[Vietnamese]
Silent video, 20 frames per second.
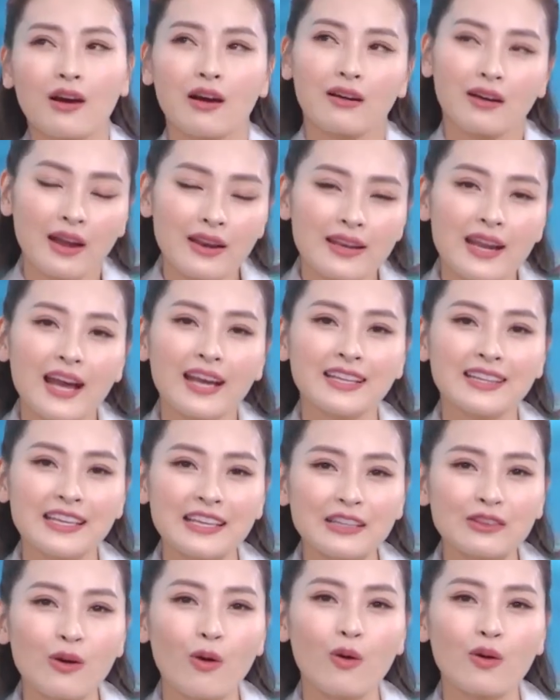Gần đây
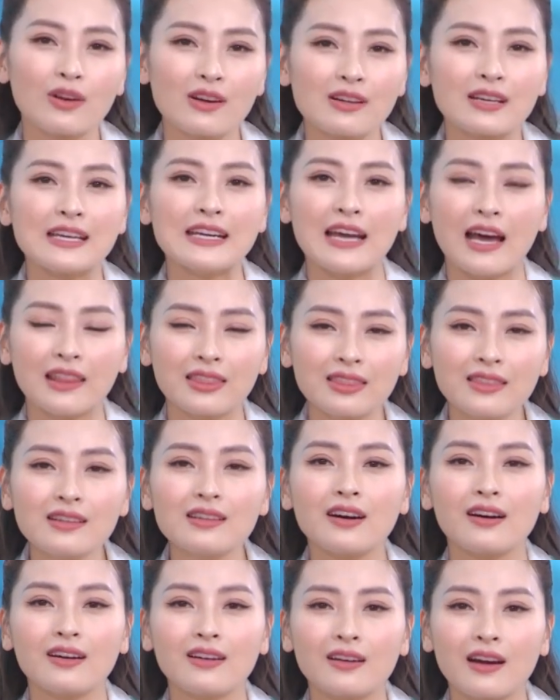thì tôi cực kỳ ấn
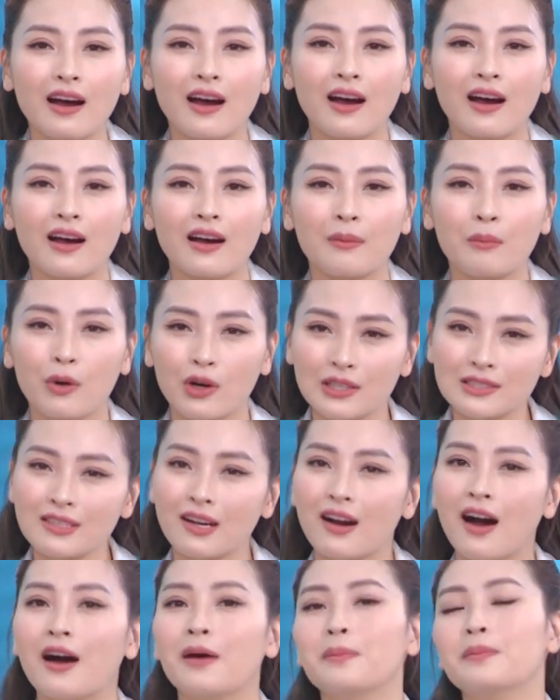tượng một cái
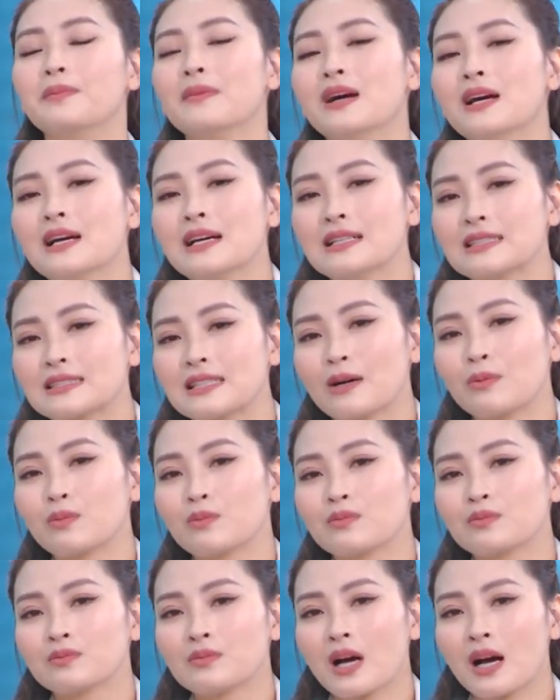trường hợp
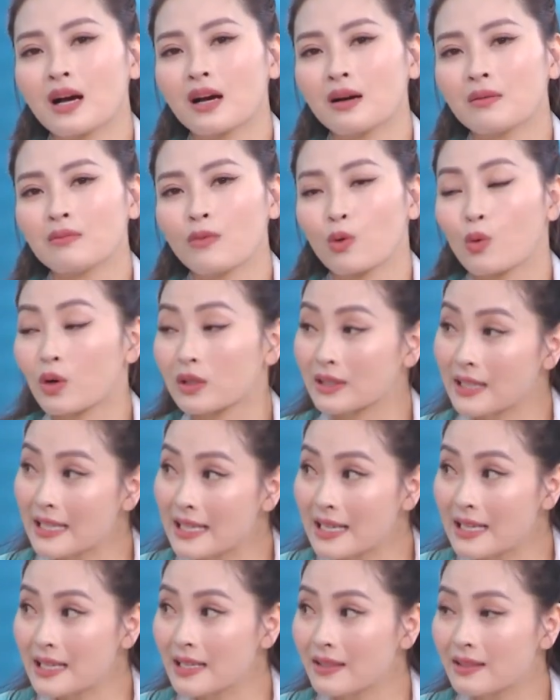trong một cuộc
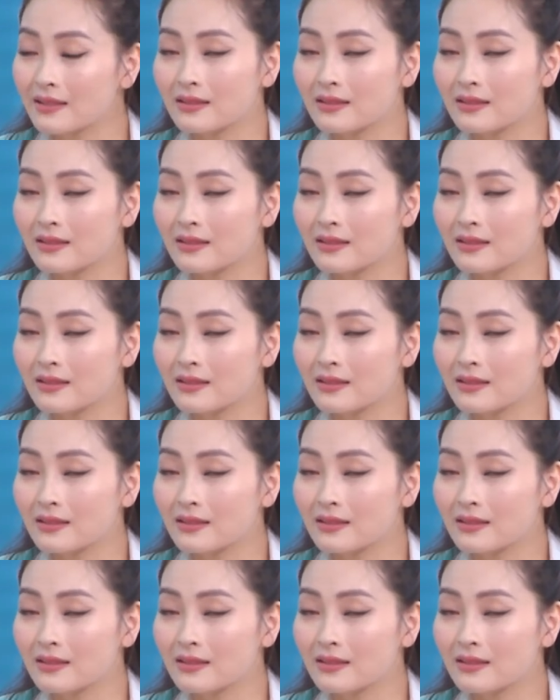thi